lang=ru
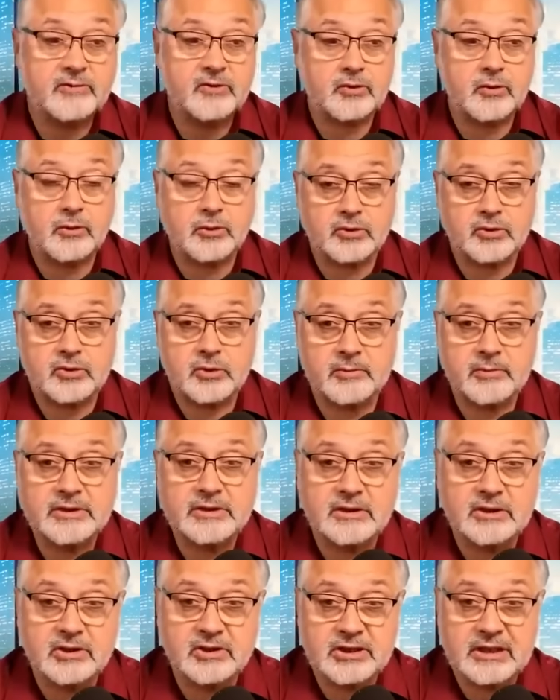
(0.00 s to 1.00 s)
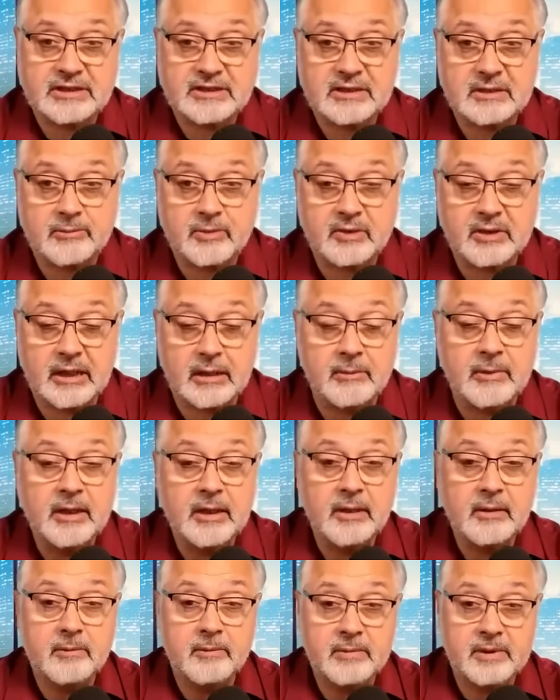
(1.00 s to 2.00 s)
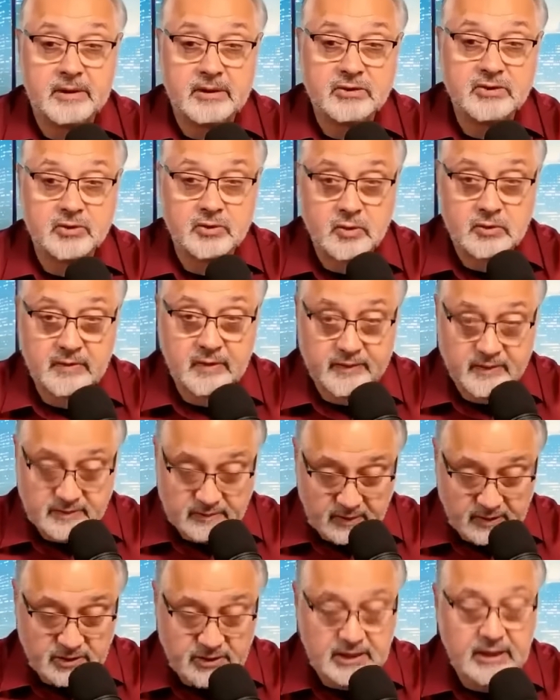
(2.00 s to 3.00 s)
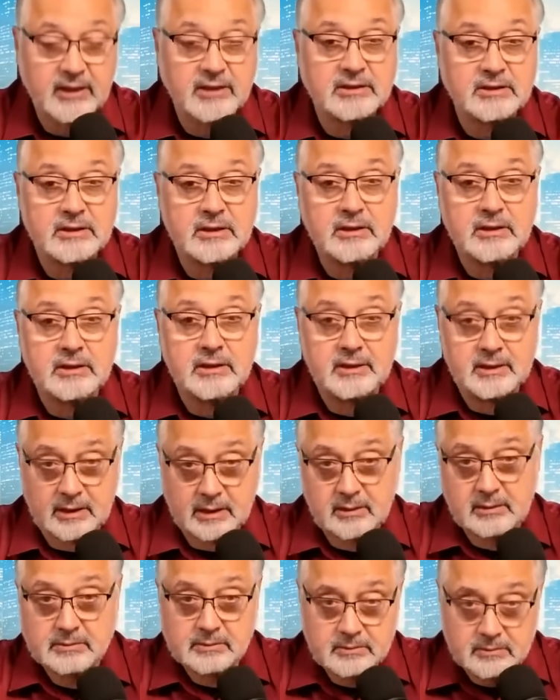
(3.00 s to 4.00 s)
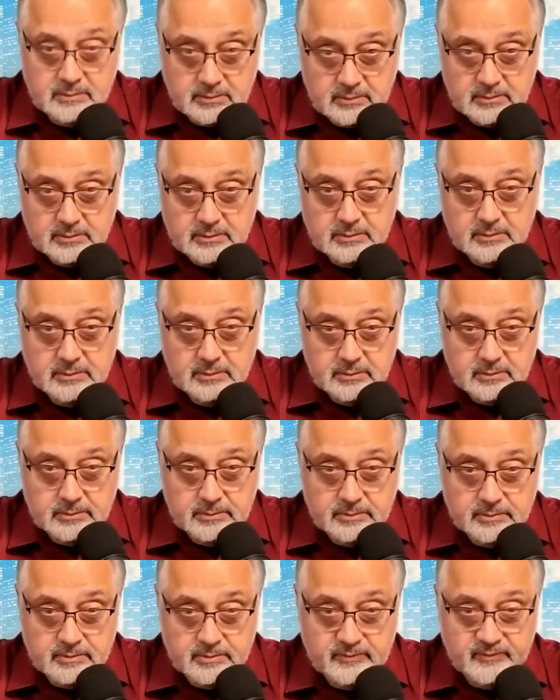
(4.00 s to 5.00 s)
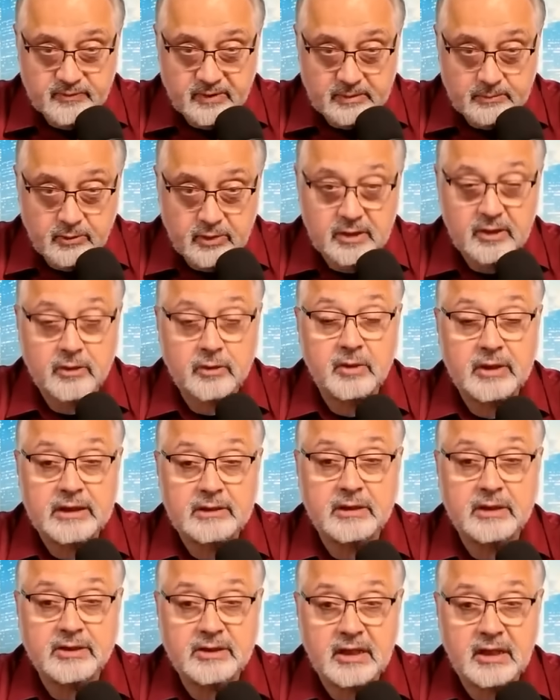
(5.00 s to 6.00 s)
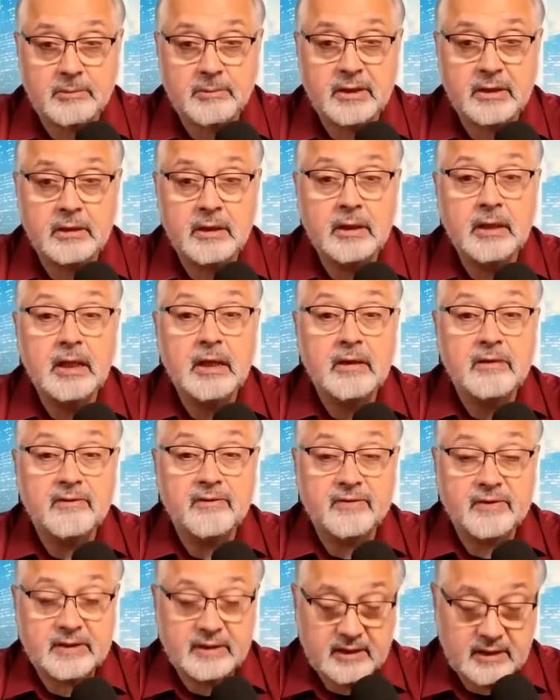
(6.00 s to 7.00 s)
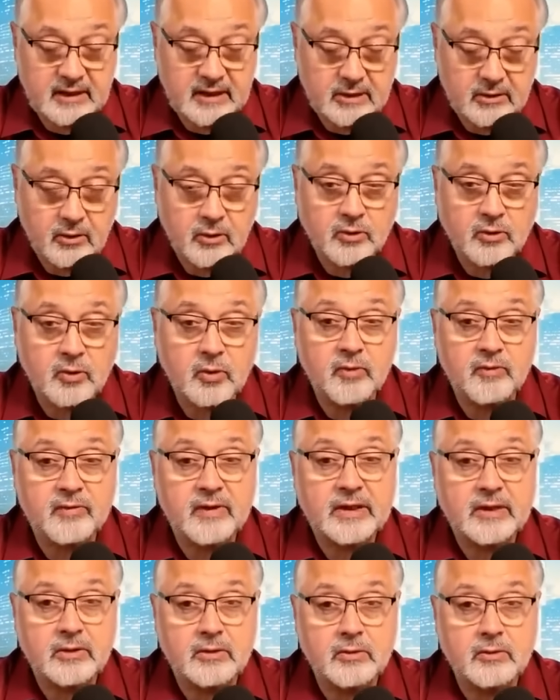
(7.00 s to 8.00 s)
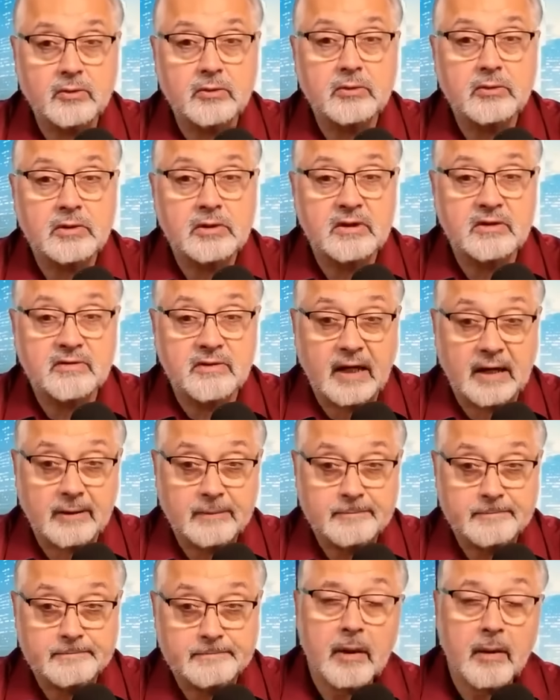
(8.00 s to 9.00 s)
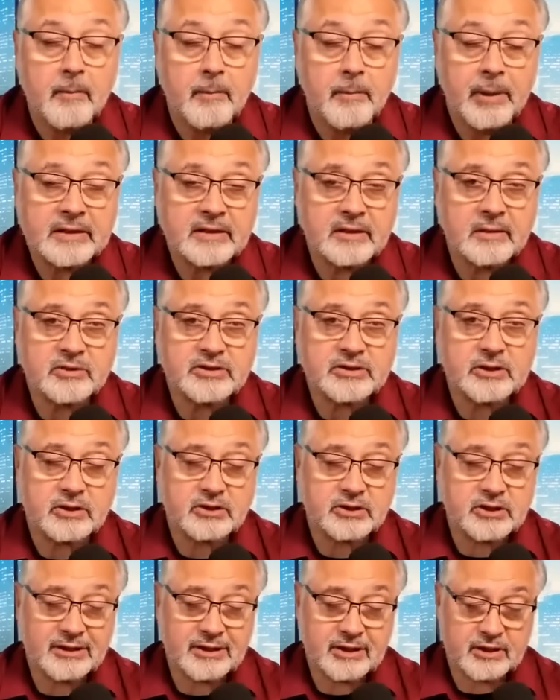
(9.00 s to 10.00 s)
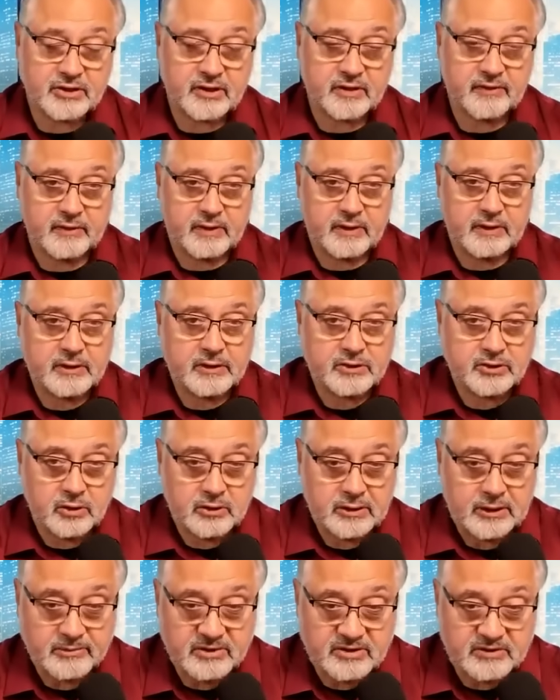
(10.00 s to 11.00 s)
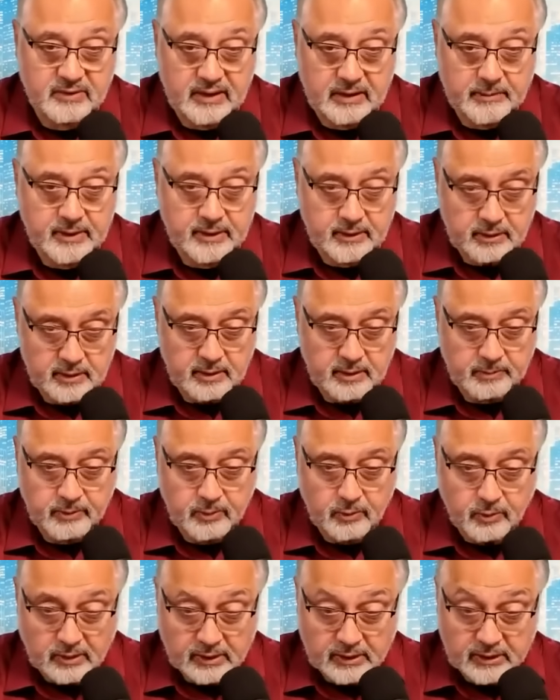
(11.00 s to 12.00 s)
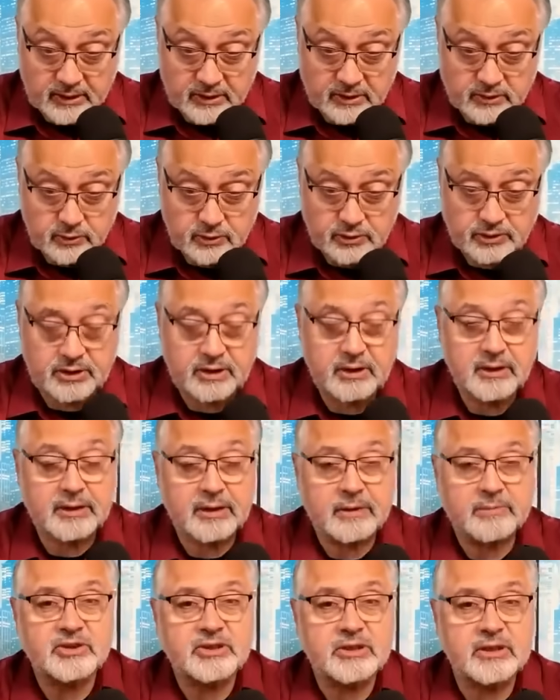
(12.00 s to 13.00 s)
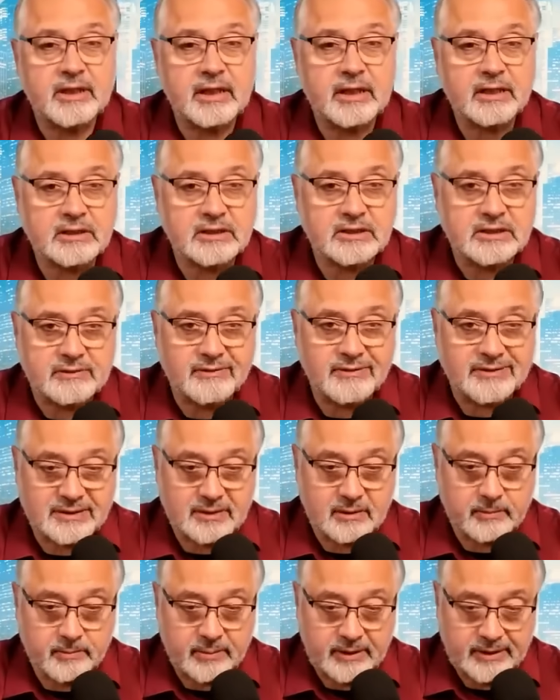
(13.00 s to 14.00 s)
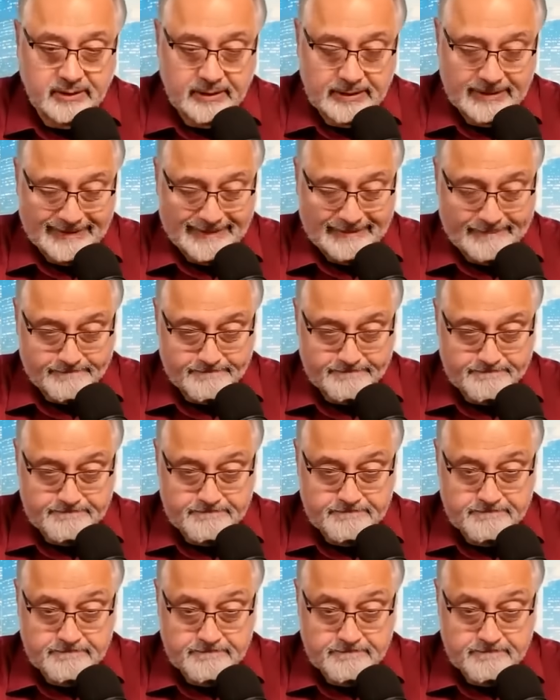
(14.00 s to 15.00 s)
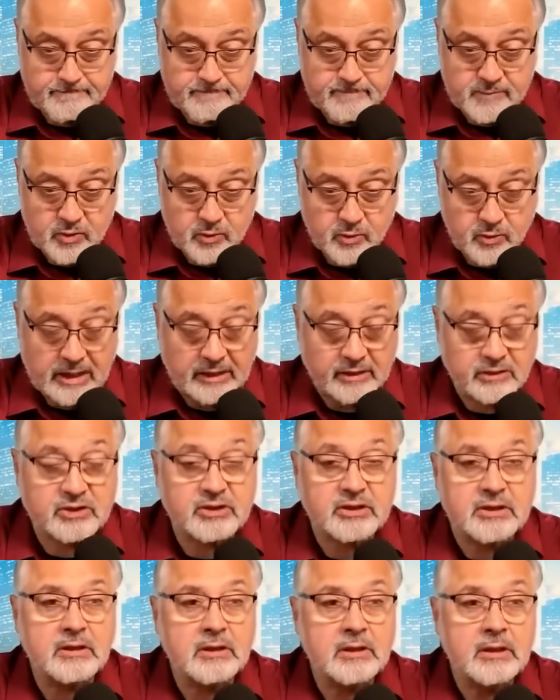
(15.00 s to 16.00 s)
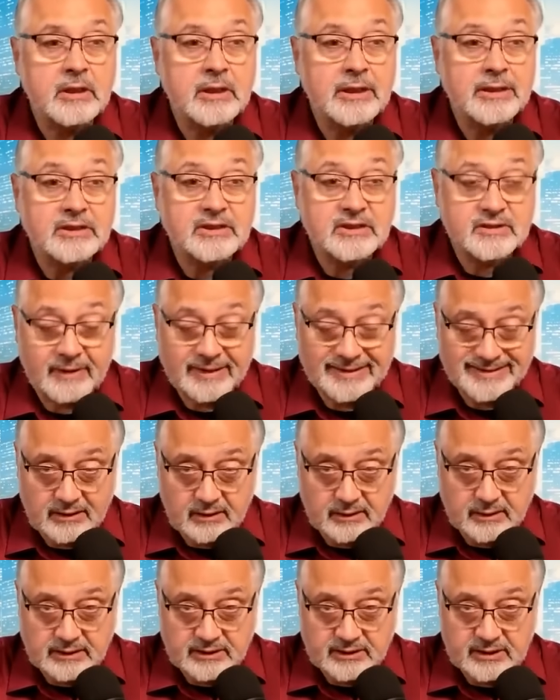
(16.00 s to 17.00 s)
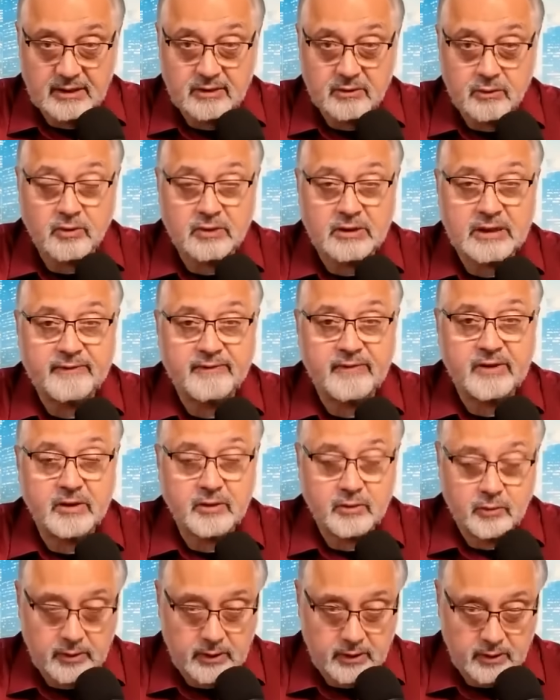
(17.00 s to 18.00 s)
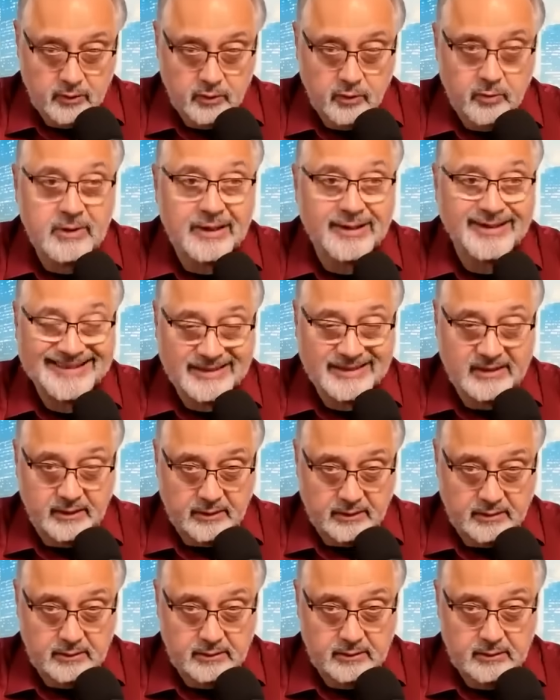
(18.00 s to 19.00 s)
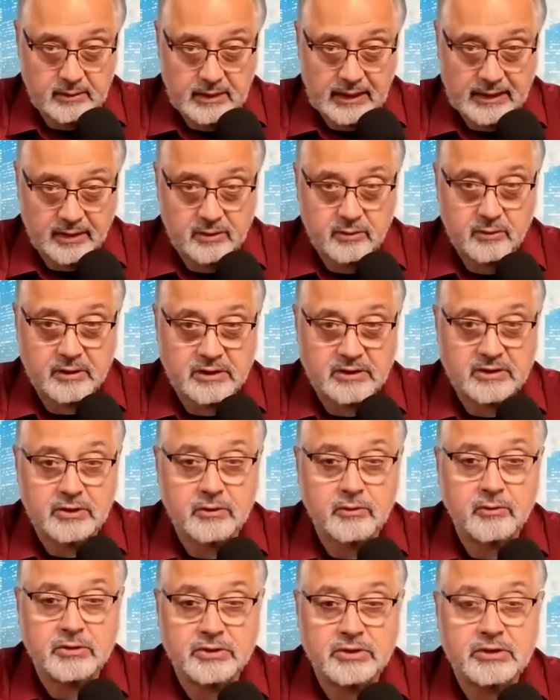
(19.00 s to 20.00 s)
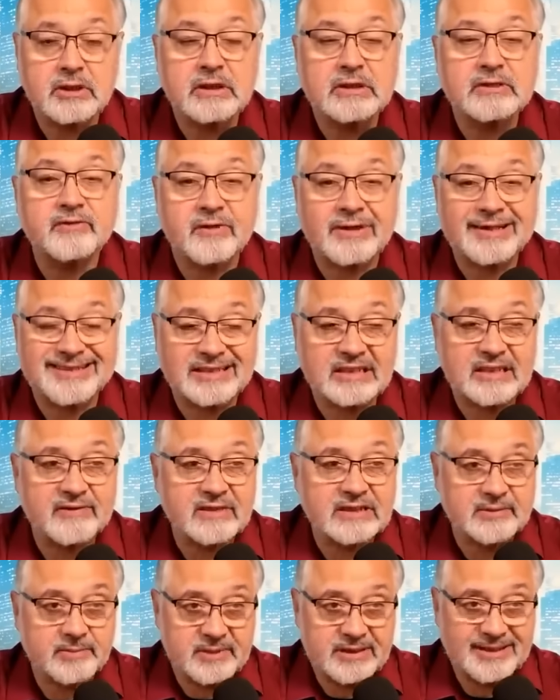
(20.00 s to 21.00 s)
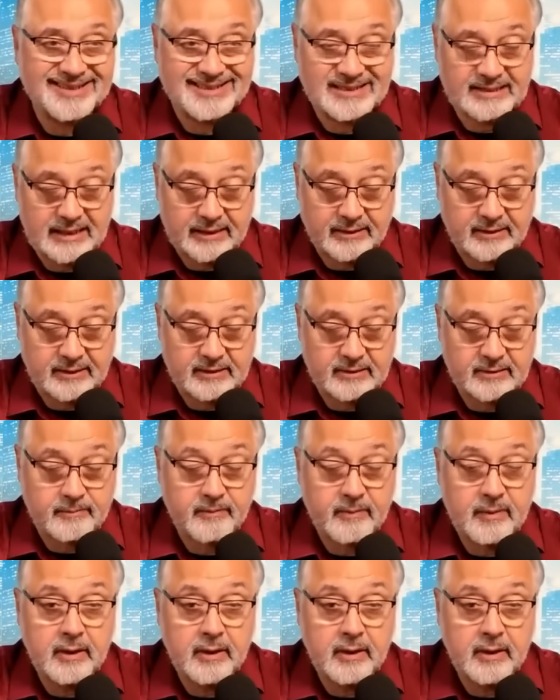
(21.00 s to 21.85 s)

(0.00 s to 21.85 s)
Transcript: все, что мы сейчас наблюдаем. Мир снова возвращается, и я формулирую этот термин, в холодную войну 2. Поэтому совершенно очевидно, что нам с вами неплохо изучить обстоятельства, события, нюансы, связанные с холодной войной номер один, та, которая закончилась в конце 80-х.